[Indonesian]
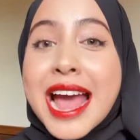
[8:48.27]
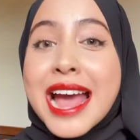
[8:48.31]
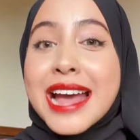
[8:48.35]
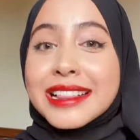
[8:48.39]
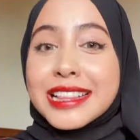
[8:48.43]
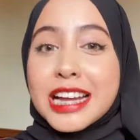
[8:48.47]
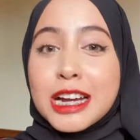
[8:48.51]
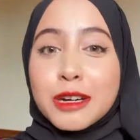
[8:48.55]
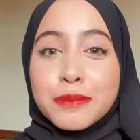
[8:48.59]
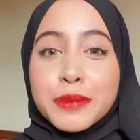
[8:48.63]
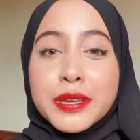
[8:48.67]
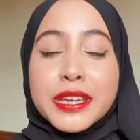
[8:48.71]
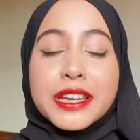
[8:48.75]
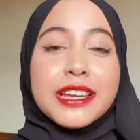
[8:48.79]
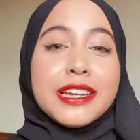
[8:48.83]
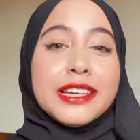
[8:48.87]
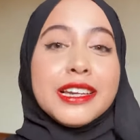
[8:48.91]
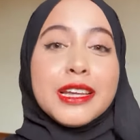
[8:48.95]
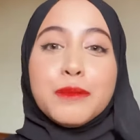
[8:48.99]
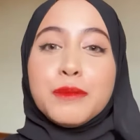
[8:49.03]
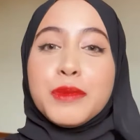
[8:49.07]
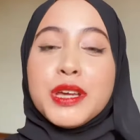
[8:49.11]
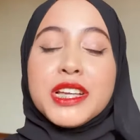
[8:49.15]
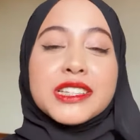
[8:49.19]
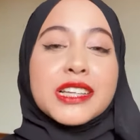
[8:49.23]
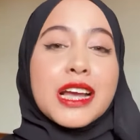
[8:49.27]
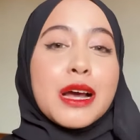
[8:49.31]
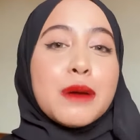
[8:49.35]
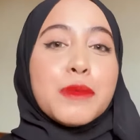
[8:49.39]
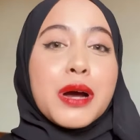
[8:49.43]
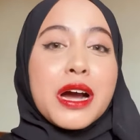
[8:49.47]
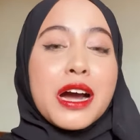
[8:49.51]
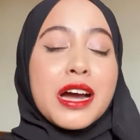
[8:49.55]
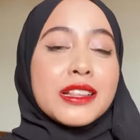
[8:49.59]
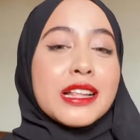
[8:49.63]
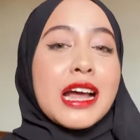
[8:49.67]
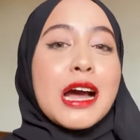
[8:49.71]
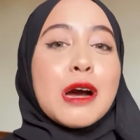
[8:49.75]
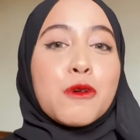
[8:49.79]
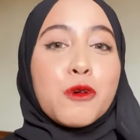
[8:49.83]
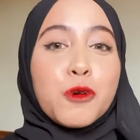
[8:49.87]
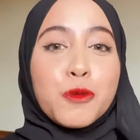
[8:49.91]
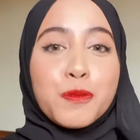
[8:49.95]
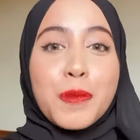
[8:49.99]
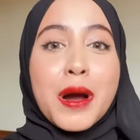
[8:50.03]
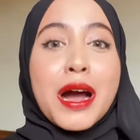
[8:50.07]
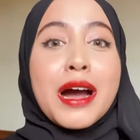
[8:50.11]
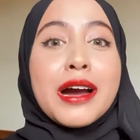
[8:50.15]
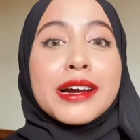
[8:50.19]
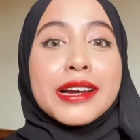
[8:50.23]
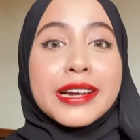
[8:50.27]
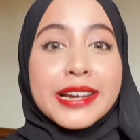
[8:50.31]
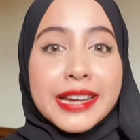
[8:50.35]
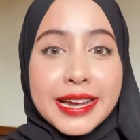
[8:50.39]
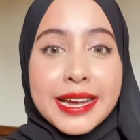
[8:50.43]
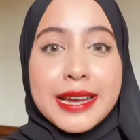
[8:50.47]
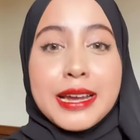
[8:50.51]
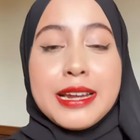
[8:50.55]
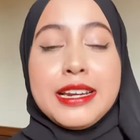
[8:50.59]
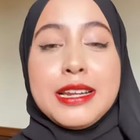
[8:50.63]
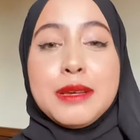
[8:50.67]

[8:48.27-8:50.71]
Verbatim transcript: tapi ini bisa banget aku pakai